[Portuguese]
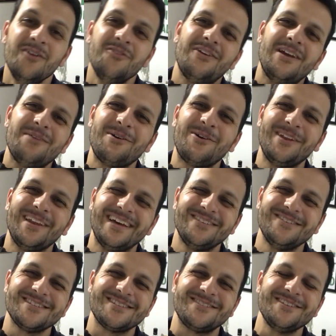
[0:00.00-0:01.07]
Fala
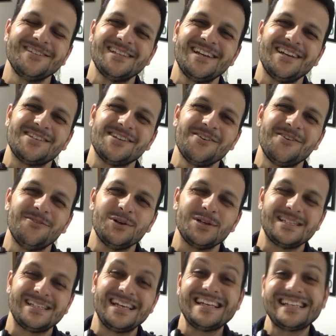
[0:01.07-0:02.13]
Bigolandos, tudo certinho com
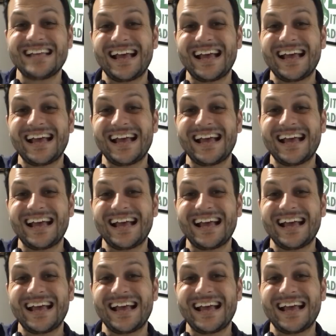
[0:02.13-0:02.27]
vocês?